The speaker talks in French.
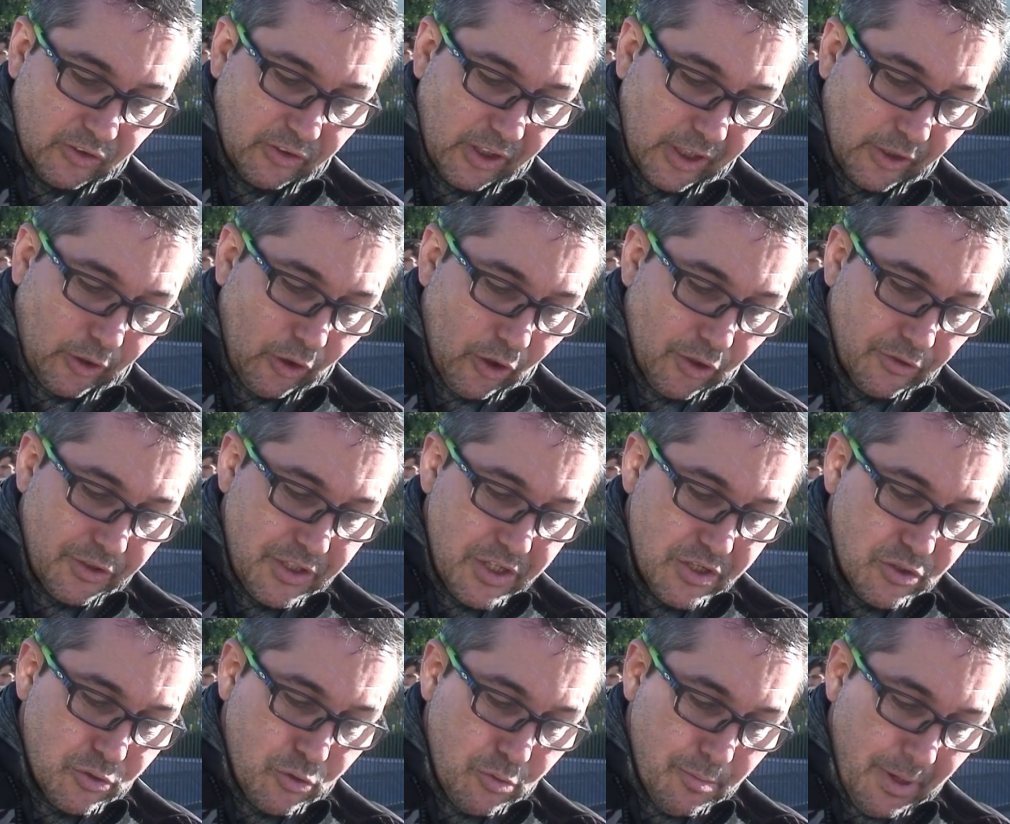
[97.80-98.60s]
et
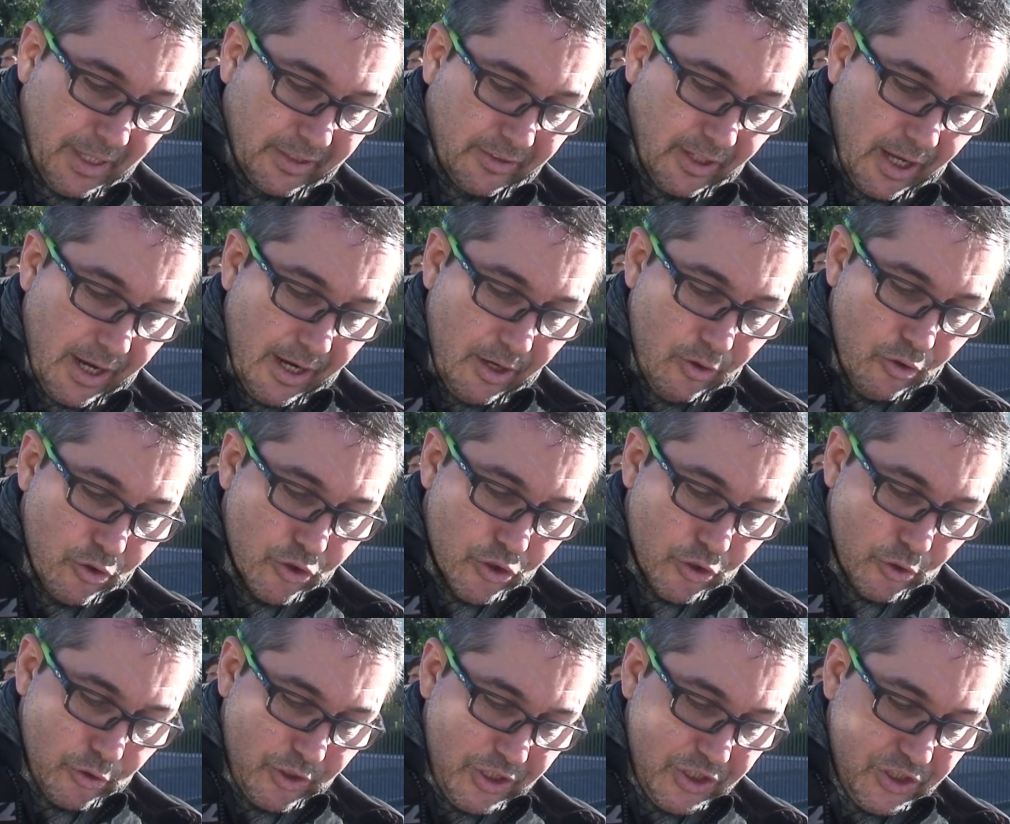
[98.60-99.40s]
5h10 du matin, le
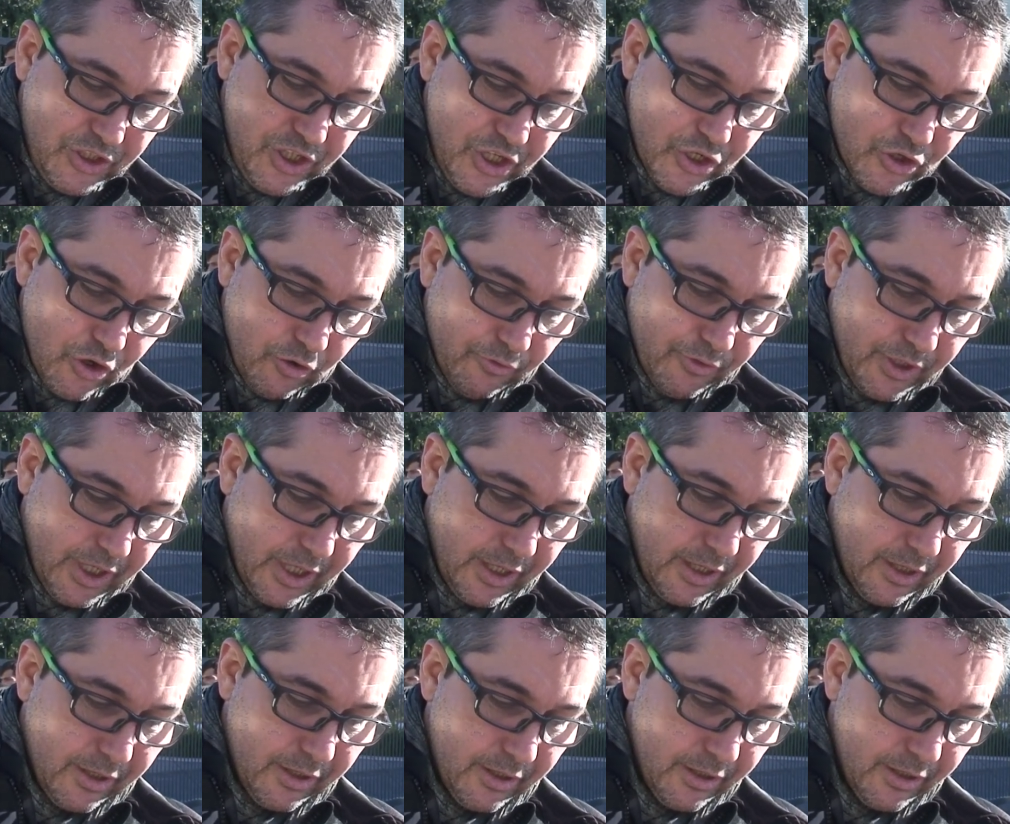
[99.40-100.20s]
jeudi 10 janvier.